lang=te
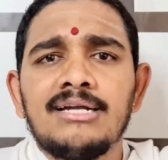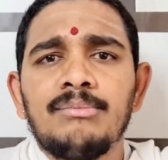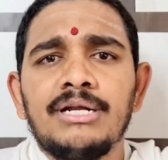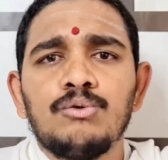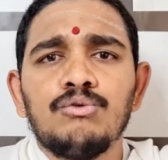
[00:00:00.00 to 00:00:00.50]
అక్కడ
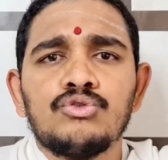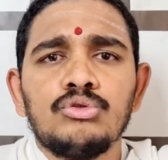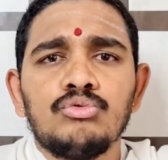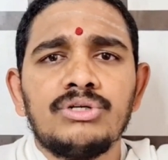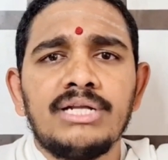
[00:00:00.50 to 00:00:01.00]
మనకు
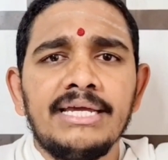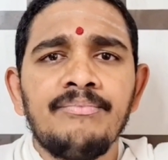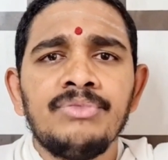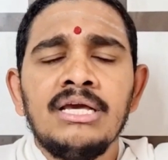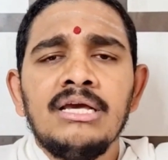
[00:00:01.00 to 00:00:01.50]
వస్తూ ఉంటాయి
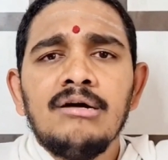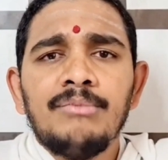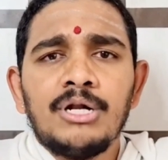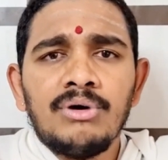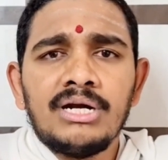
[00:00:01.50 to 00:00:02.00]

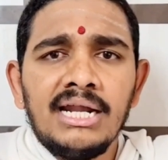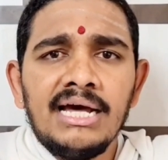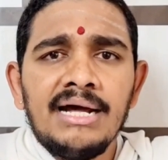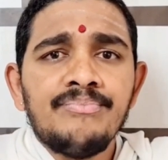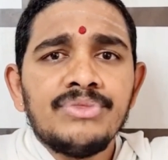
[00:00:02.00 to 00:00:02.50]
మనం అక్కడ
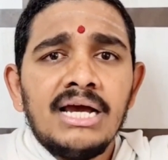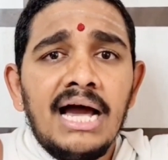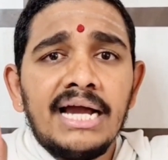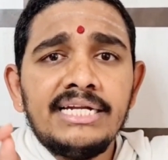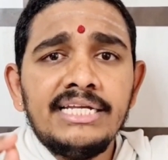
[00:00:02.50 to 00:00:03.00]

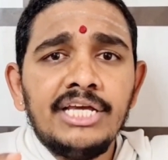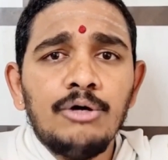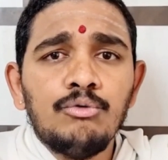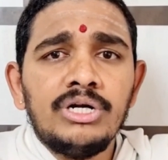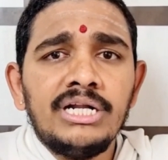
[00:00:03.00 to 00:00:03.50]

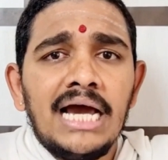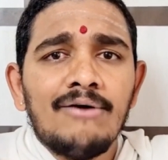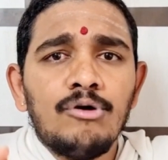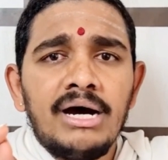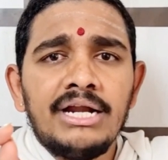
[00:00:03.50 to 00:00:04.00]
అగ్నిదేవుణ్ణి
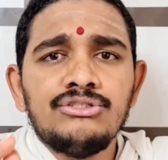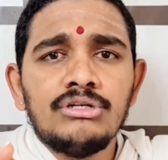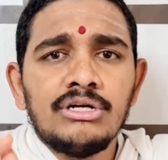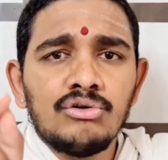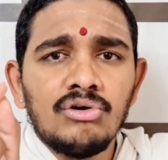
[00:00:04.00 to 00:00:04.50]

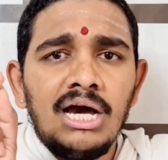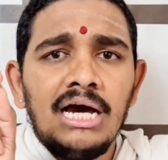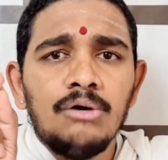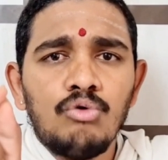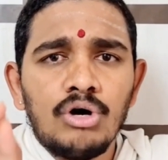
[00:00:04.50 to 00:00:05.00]
అవమానించినట్లుగా
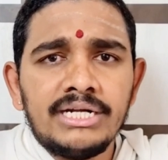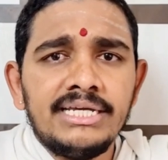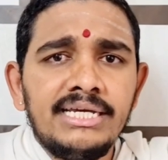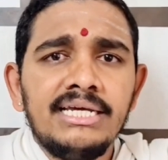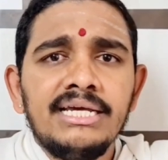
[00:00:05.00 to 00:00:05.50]

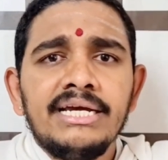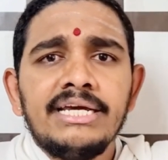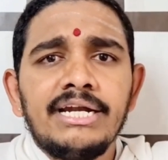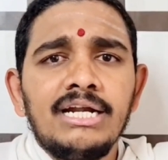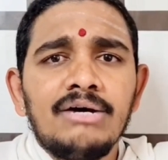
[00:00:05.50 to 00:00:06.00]
ఒకటి
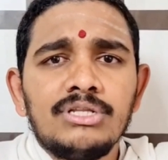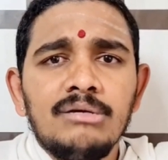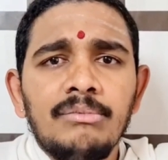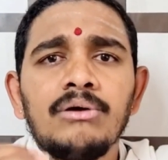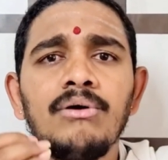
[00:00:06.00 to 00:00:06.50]

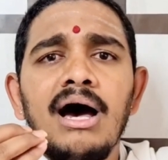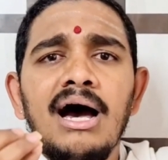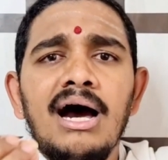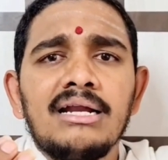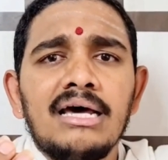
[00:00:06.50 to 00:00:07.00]
రెండవది మనం
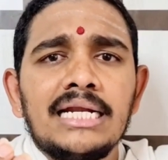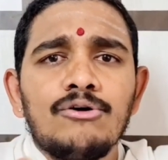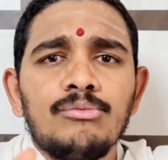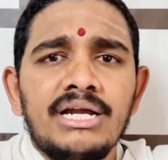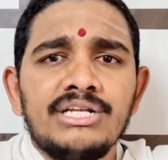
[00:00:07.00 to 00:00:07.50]
ఆహారాన్ని
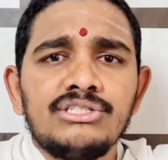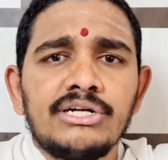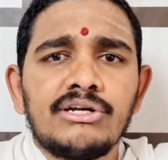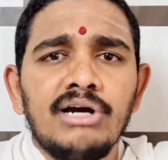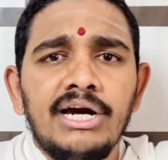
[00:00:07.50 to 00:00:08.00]

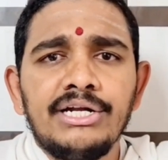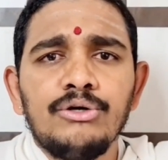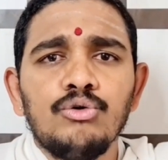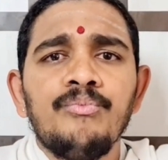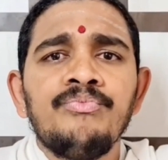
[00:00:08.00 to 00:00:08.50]
అవమానించినట్లుగా
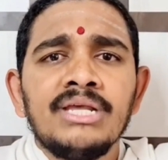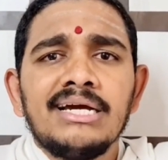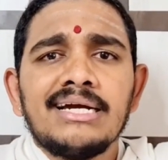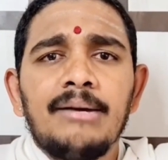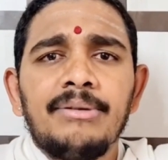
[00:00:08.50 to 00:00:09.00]
రెండు
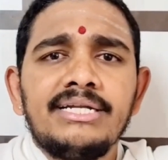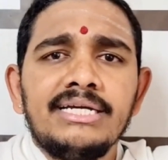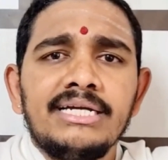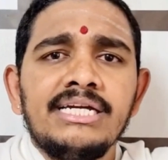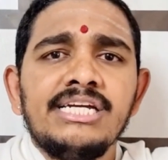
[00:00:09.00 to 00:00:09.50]
కాబట్టి